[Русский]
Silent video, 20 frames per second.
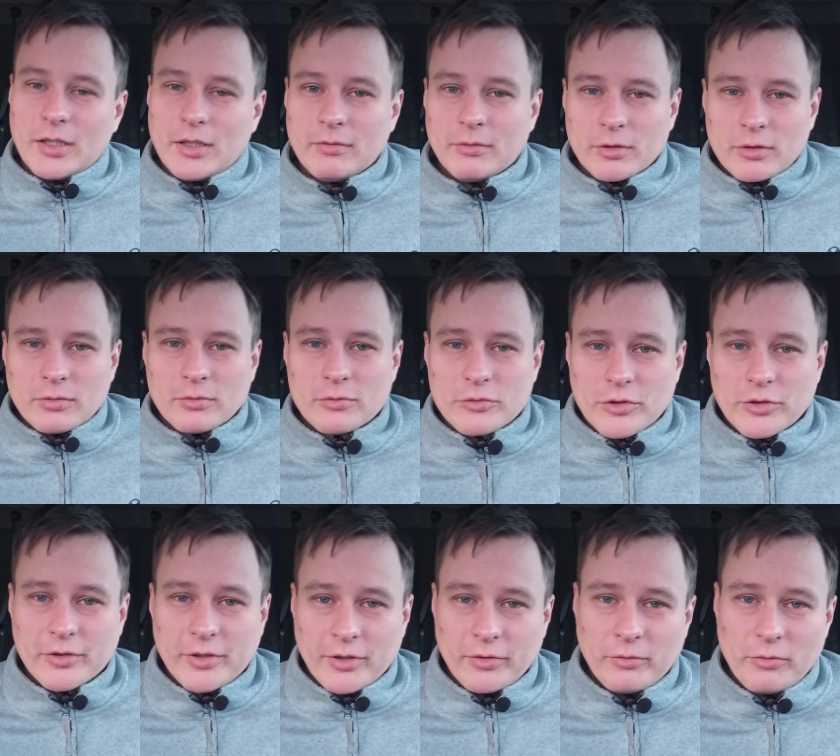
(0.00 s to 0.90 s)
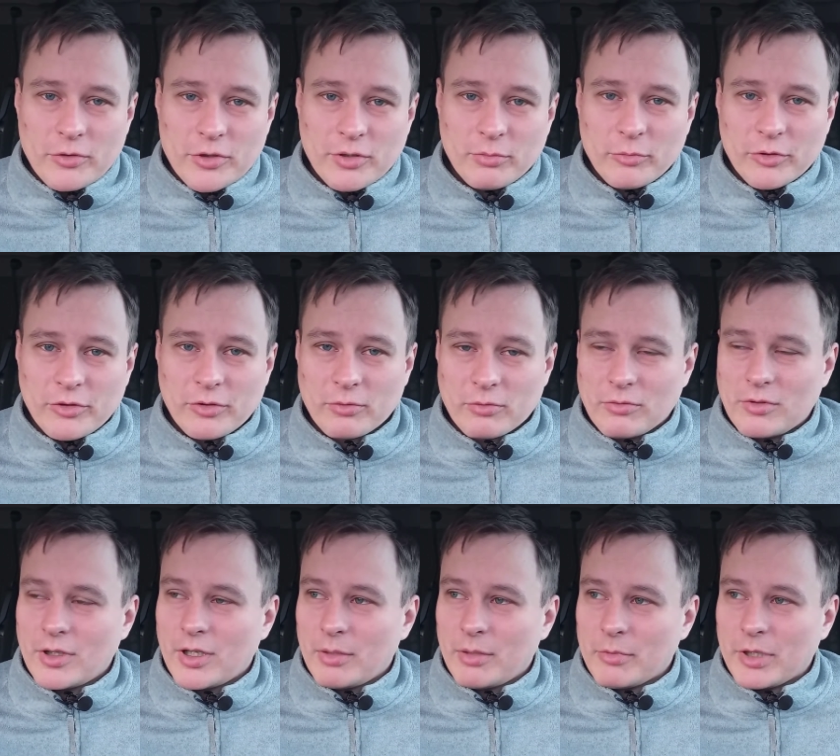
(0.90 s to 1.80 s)
И вот он уже трясущимися
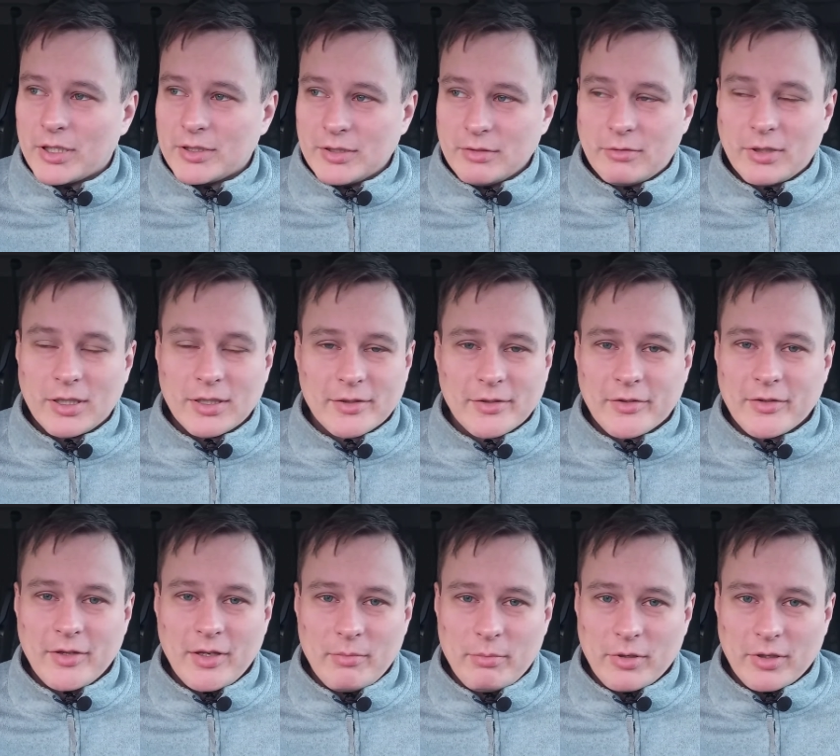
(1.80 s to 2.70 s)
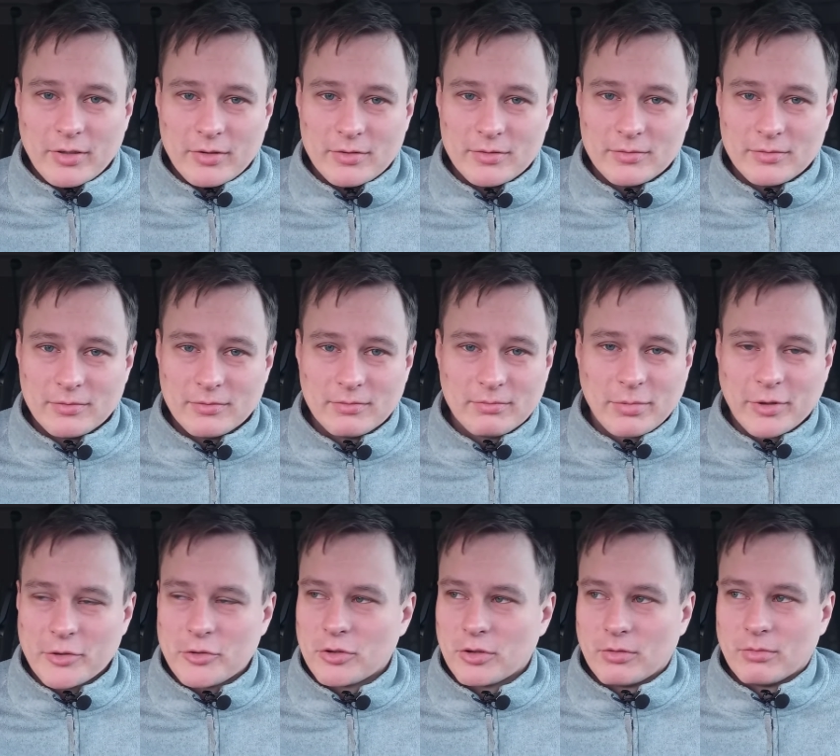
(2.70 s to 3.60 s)
руками одевает цепи,
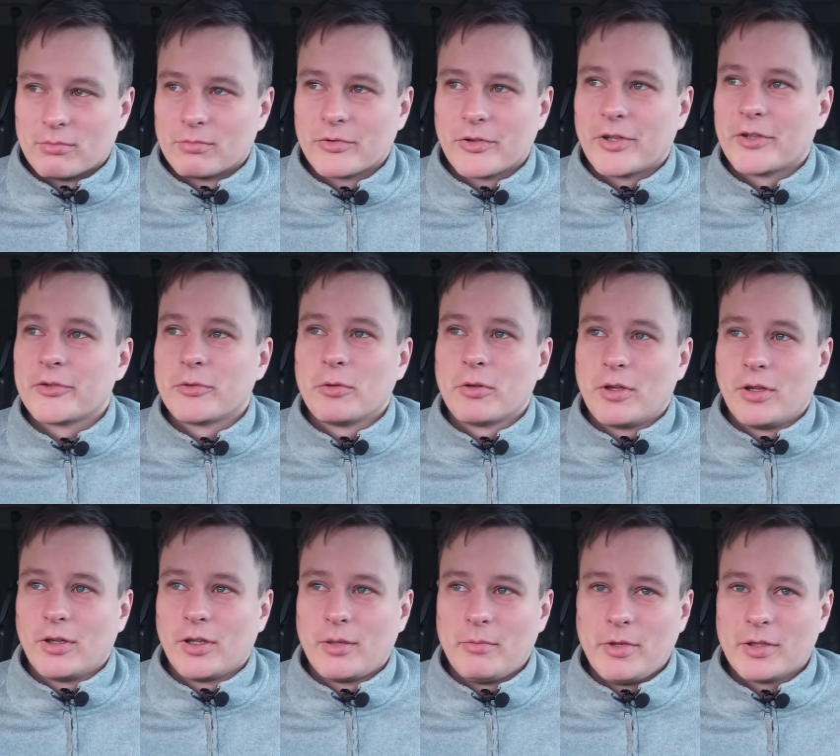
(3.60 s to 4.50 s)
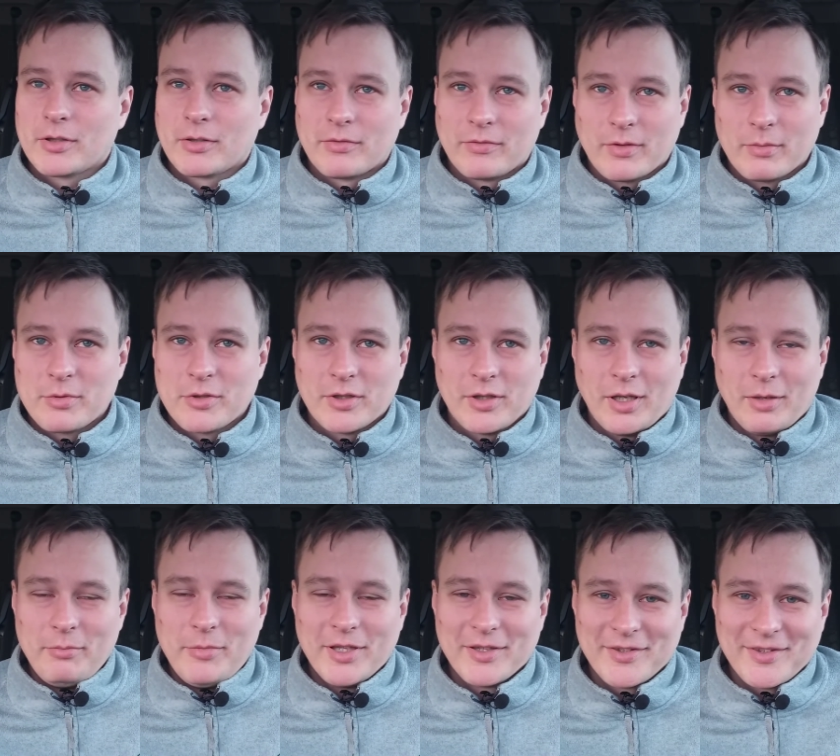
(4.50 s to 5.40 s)
причем за 100 километров вообще
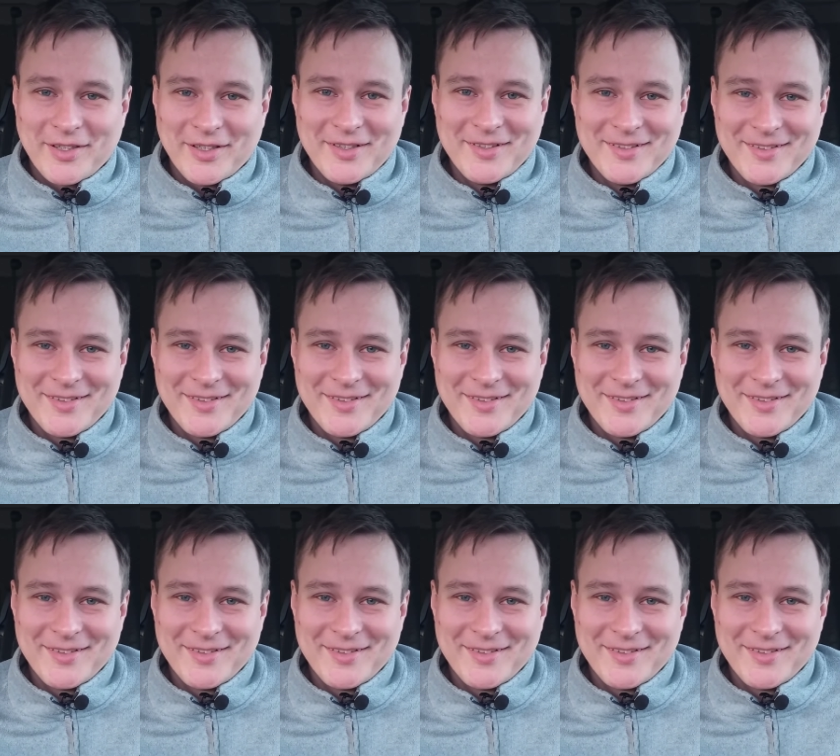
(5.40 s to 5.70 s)
до места